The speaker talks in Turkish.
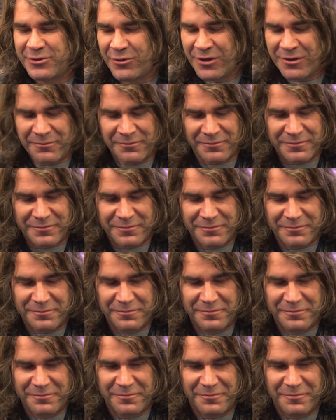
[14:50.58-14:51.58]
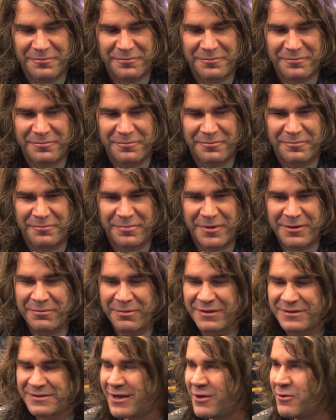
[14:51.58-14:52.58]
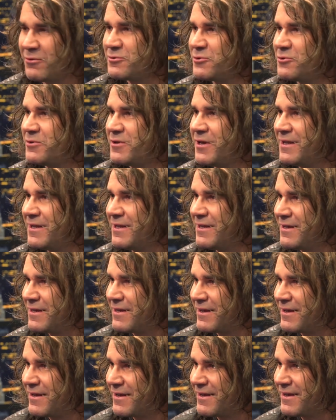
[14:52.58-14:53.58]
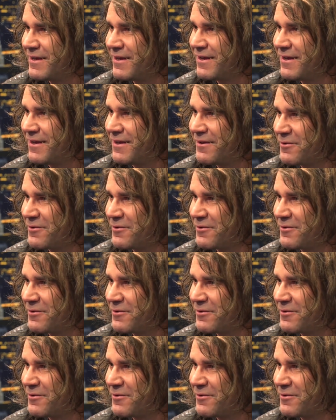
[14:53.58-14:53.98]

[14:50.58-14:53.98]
söyleyeyim benim biraz şey oldu çünkü yeni e,